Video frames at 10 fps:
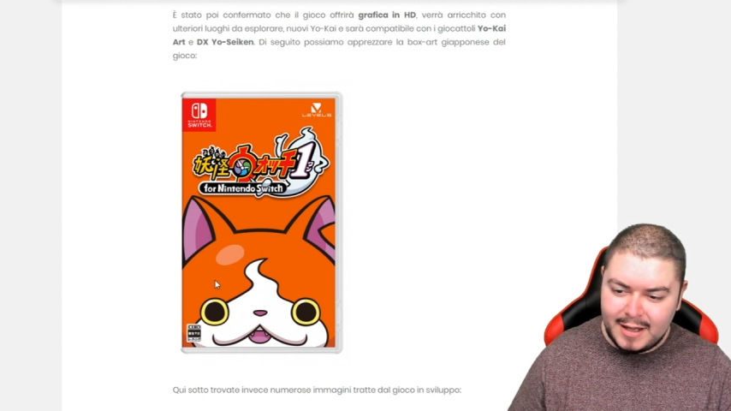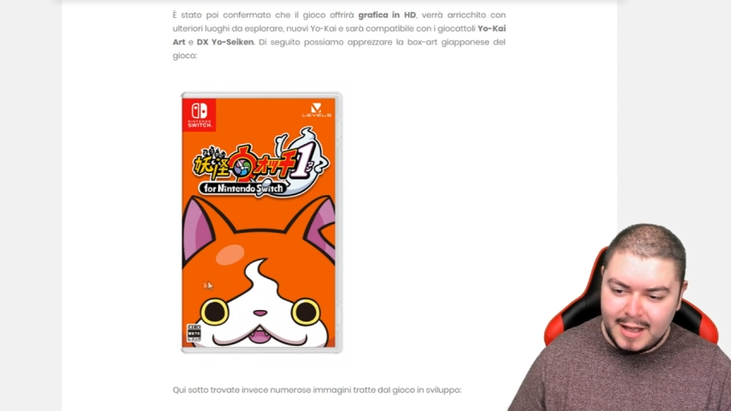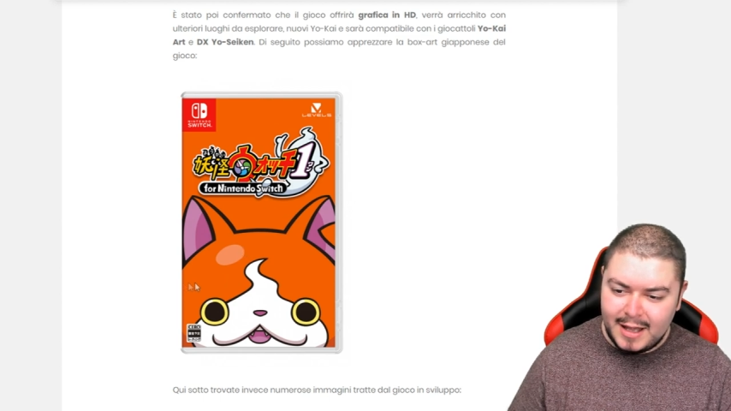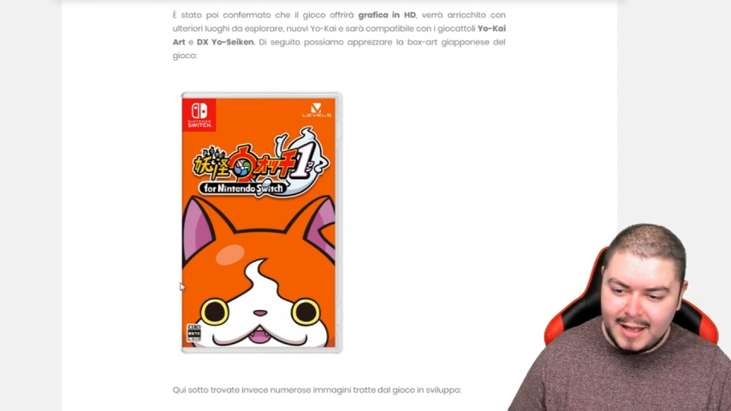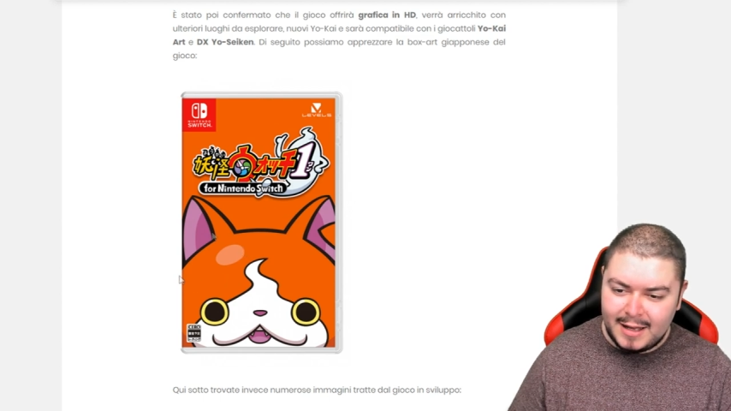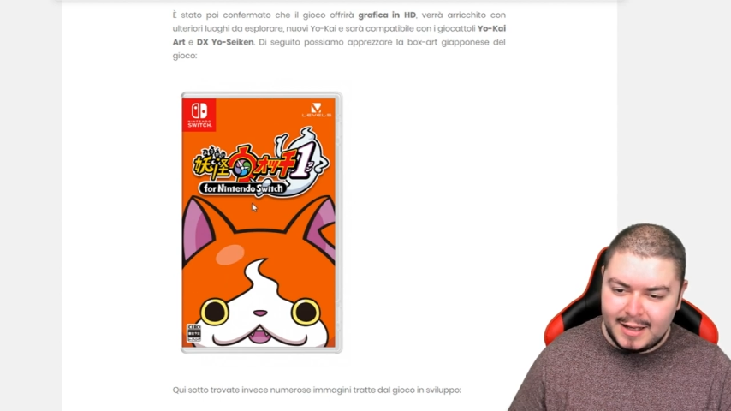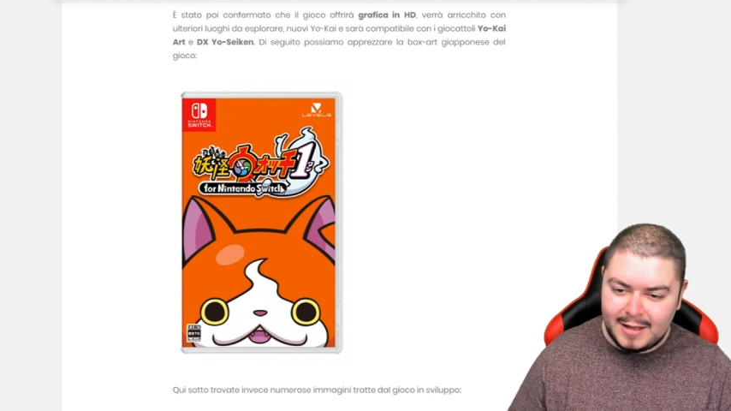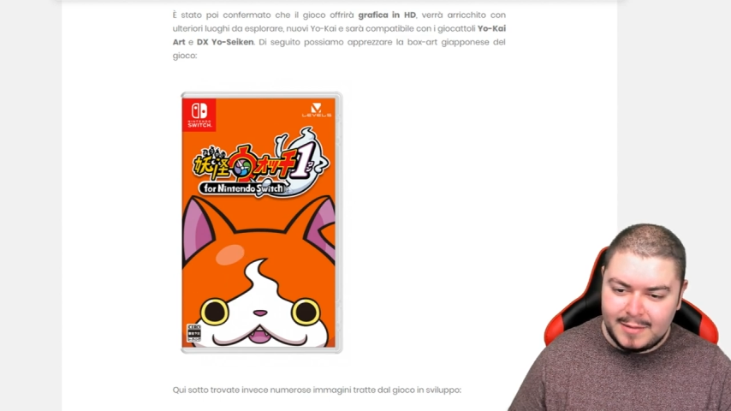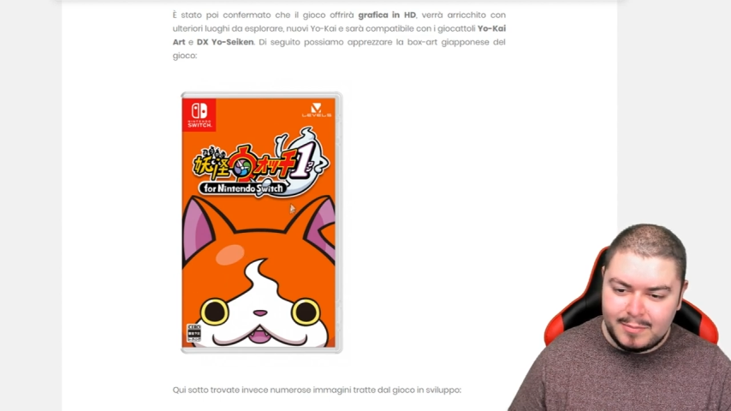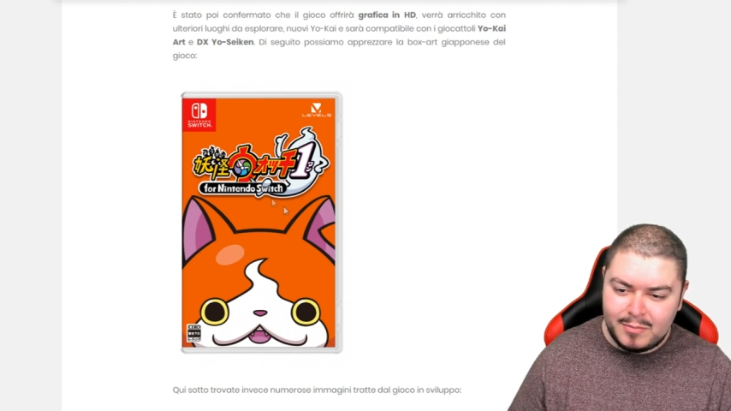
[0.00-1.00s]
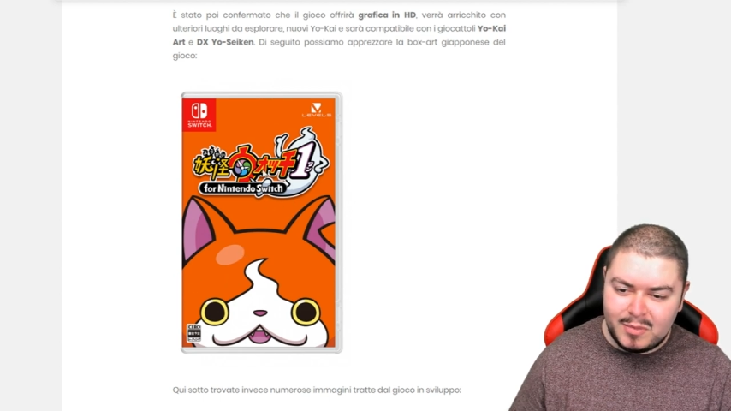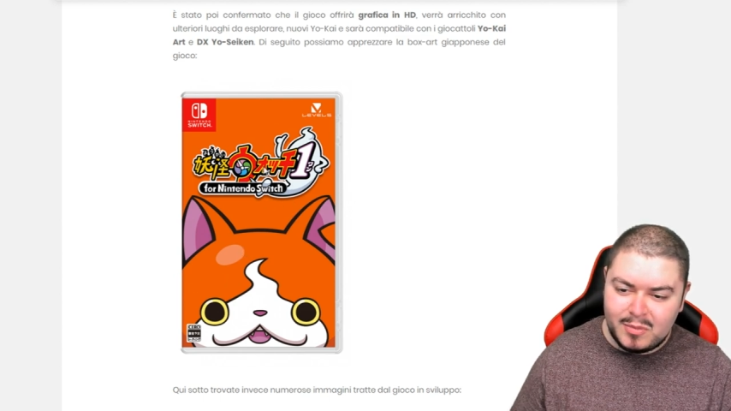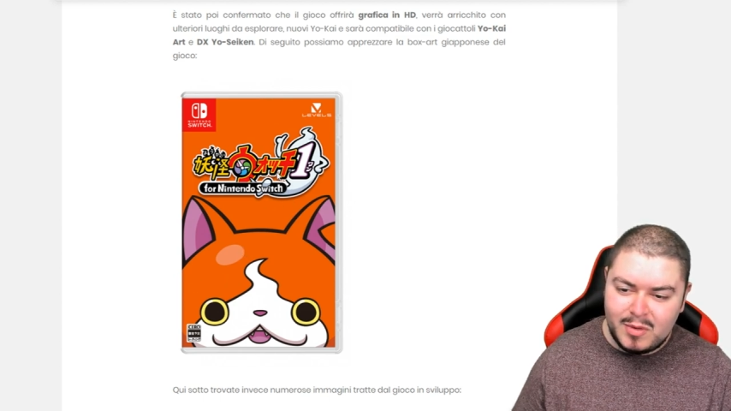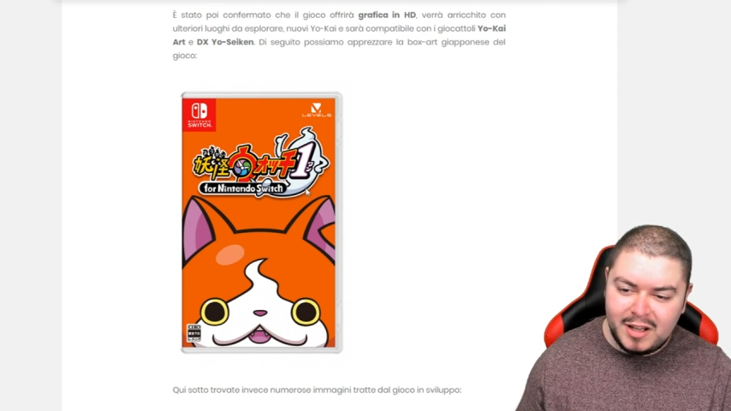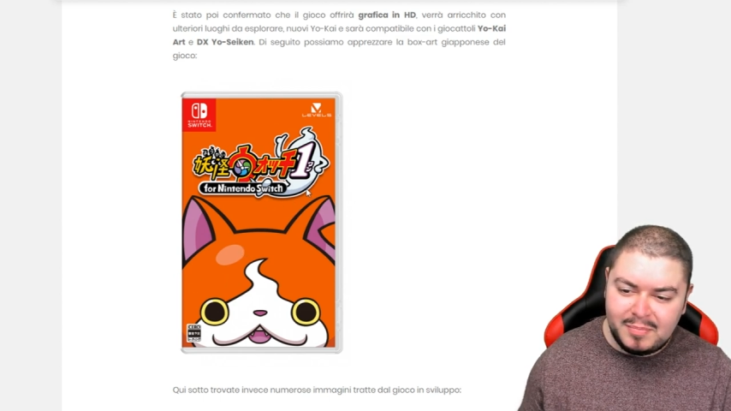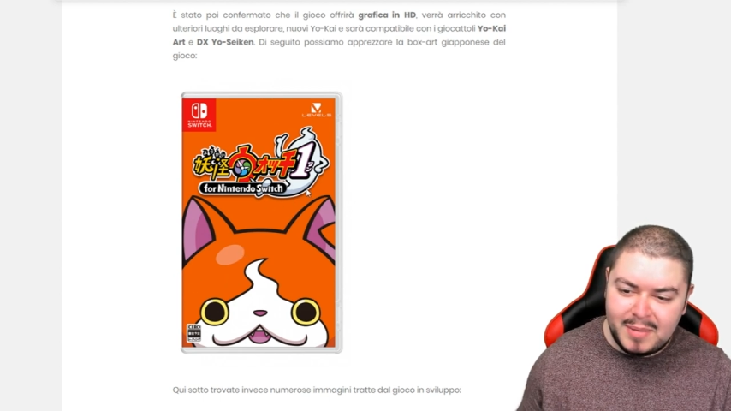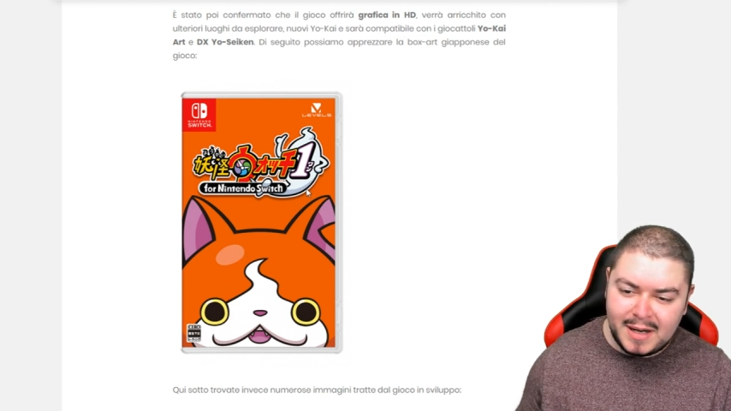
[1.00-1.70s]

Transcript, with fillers: e Whisper